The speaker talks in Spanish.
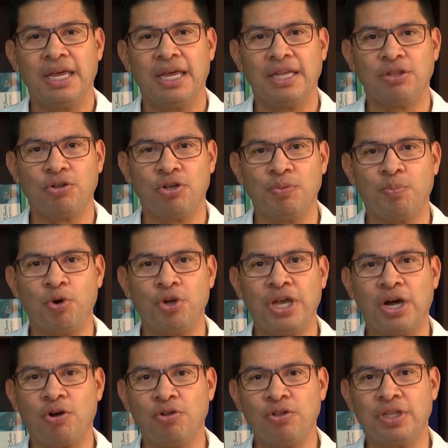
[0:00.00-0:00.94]
Entonces
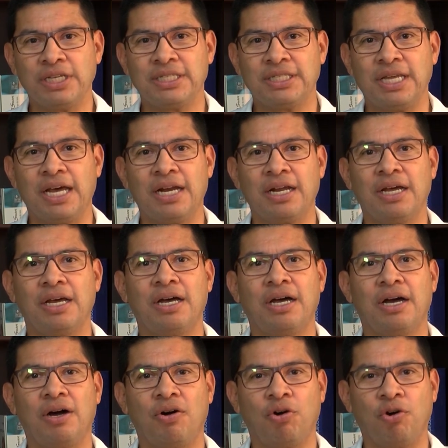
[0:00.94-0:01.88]
voy a contestar
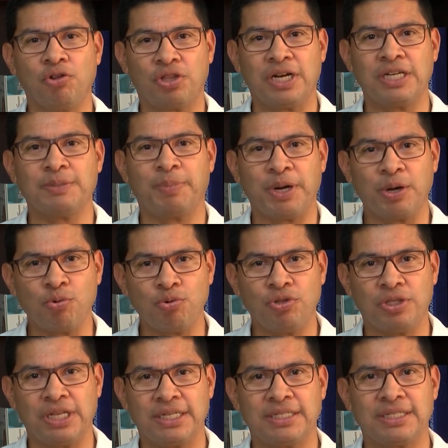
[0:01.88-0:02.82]
otras
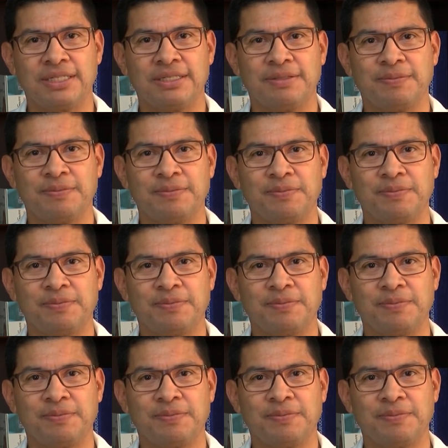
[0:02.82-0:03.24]
preguntas.